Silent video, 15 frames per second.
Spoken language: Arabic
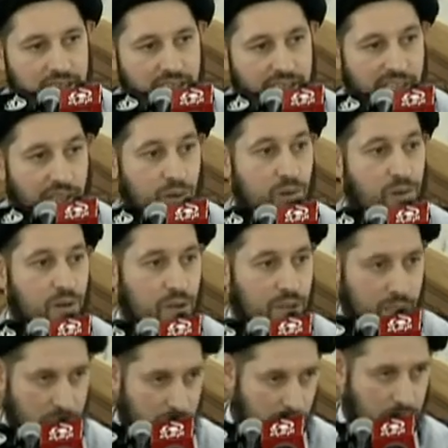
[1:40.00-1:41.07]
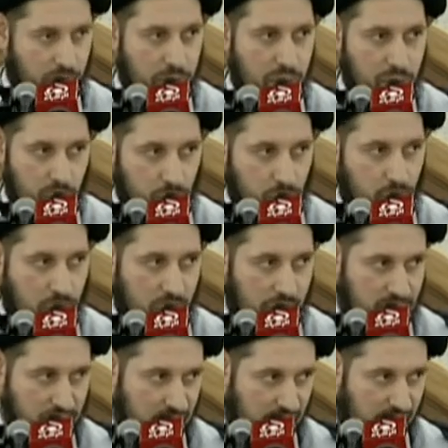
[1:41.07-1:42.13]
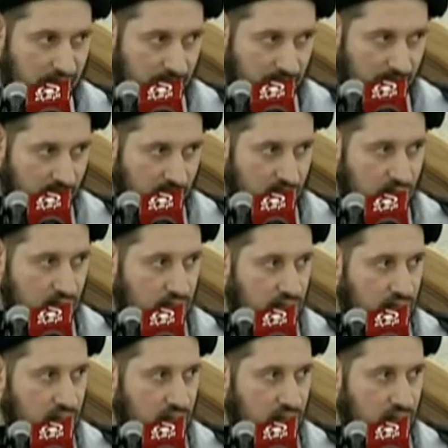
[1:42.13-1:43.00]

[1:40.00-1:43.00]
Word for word: يقول الإمام كما يروى عنه في هذا الحديث